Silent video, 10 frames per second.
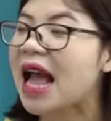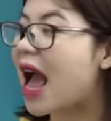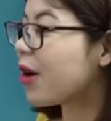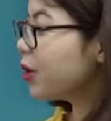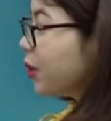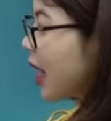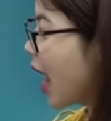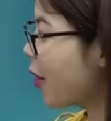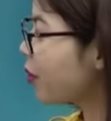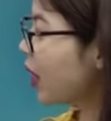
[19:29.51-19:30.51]
đào đúng
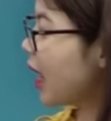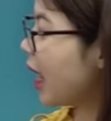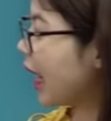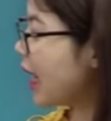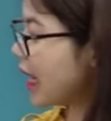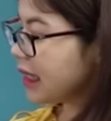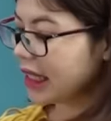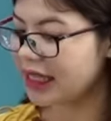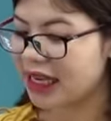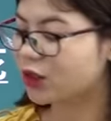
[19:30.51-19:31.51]
nào hay là
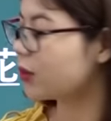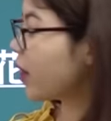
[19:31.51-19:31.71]
gì nhỉ chúng